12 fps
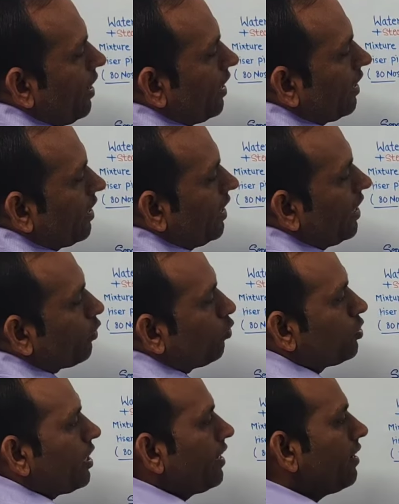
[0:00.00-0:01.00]
पे आके कलेक्ट
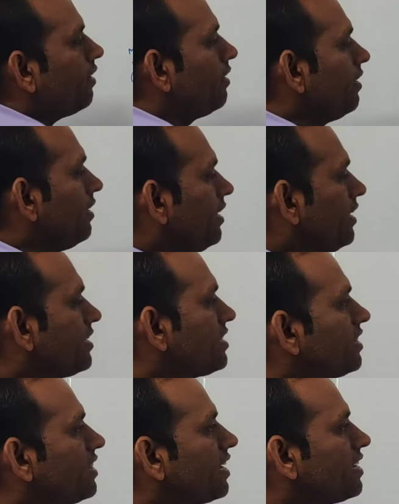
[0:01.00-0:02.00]
हो जाएगा
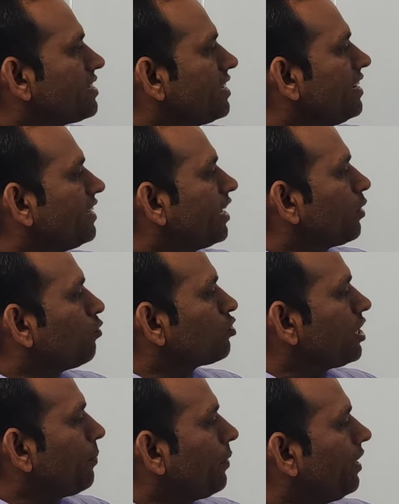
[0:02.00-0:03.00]
इसी तरह से ये टर्बो
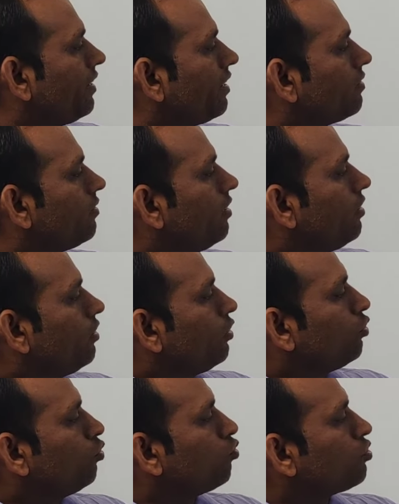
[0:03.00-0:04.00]
सेपरेटर
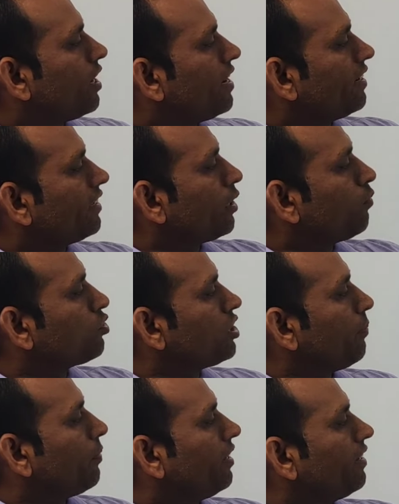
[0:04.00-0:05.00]
दूसरा एक टर्बो
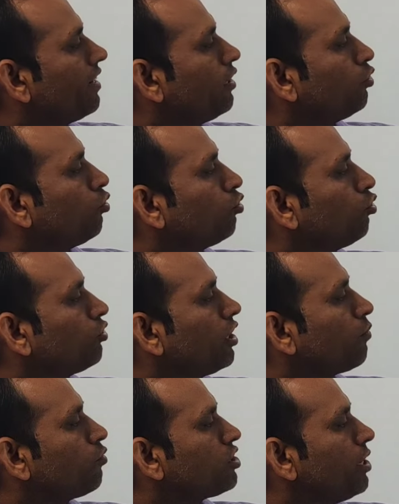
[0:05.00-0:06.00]
सेपरेटर है दो दो
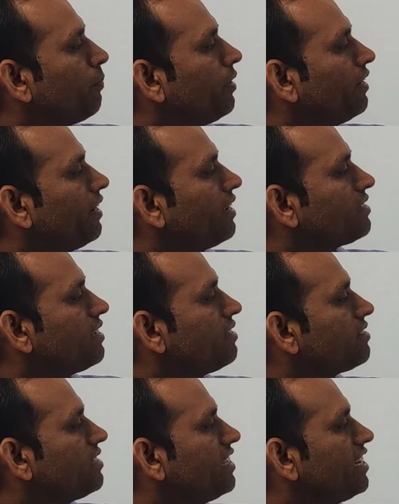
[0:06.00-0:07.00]
टर्बो सेपरेटर ऐसे
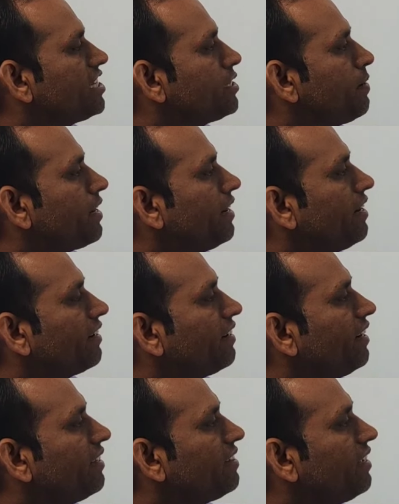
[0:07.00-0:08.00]
सीरीज में
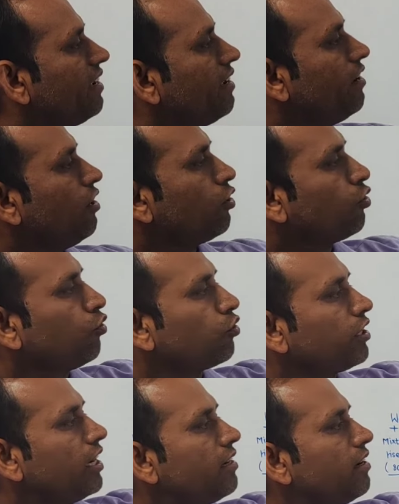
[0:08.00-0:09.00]
कनेक्ट रहते हैं
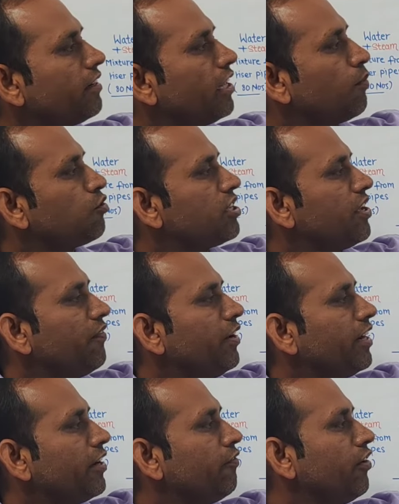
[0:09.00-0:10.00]
टोटल टर्बो
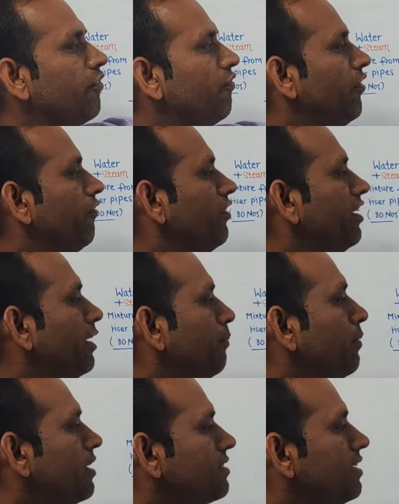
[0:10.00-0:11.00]
सेपरेटर 150
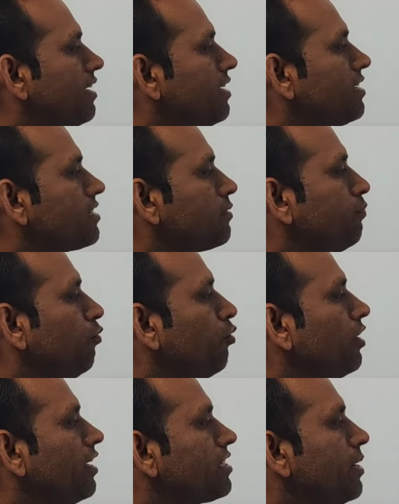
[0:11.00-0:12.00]
नंबर्स है इस
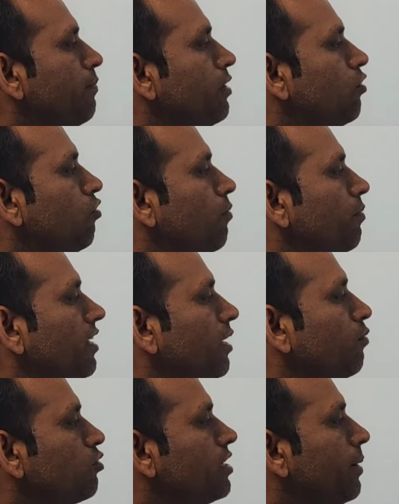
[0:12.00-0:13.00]
पूरी असेंबली को हम
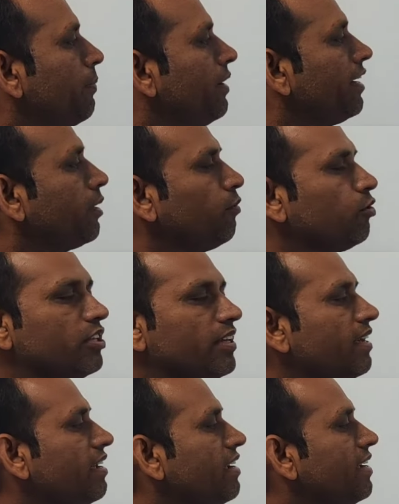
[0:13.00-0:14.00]
टर्बो सेपरेटर
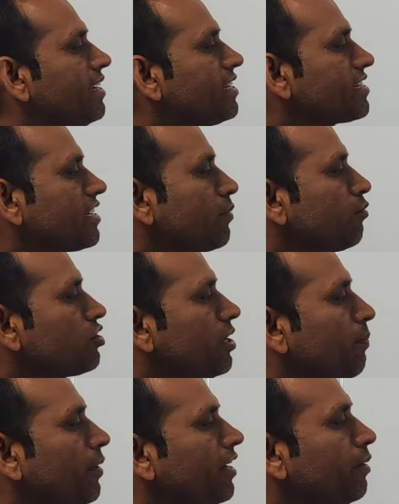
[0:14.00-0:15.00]
बोलते हैं इस टर्बो
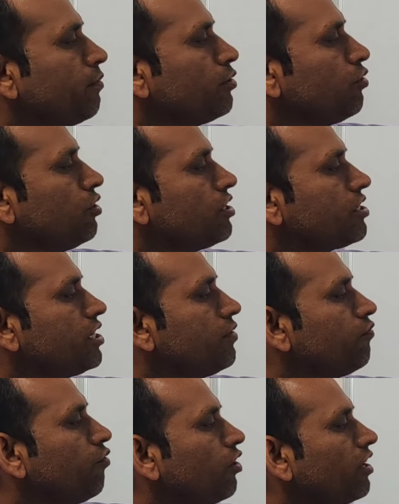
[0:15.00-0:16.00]
सेपरेटर में जो
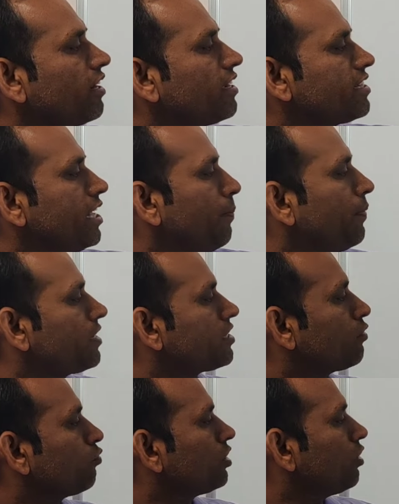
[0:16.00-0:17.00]
स्टीम वाटर का
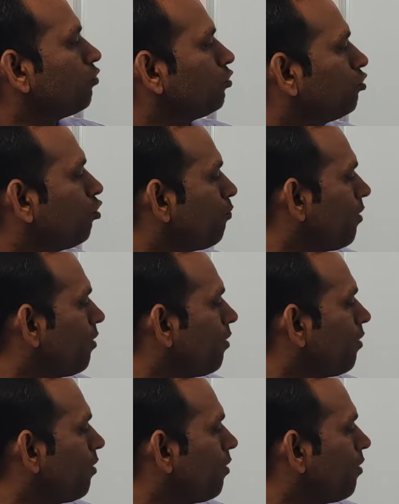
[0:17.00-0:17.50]
सेपरेशन होता है वो दो